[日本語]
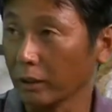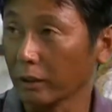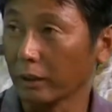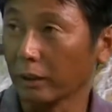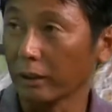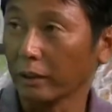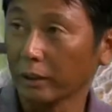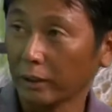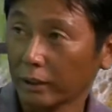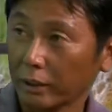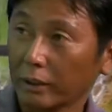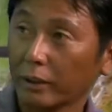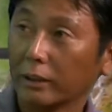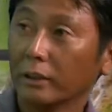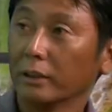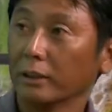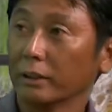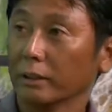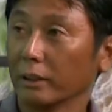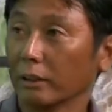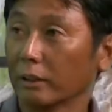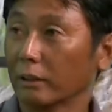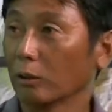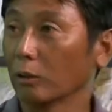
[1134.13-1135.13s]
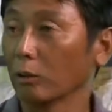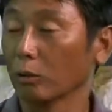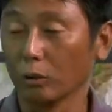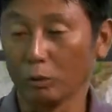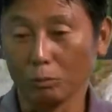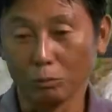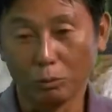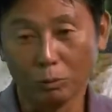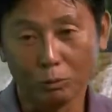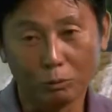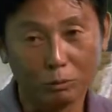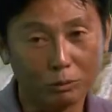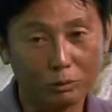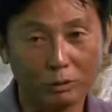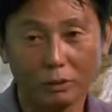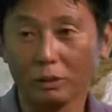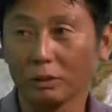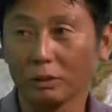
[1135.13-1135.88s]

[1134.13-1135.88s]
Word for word: でやってるので、もういや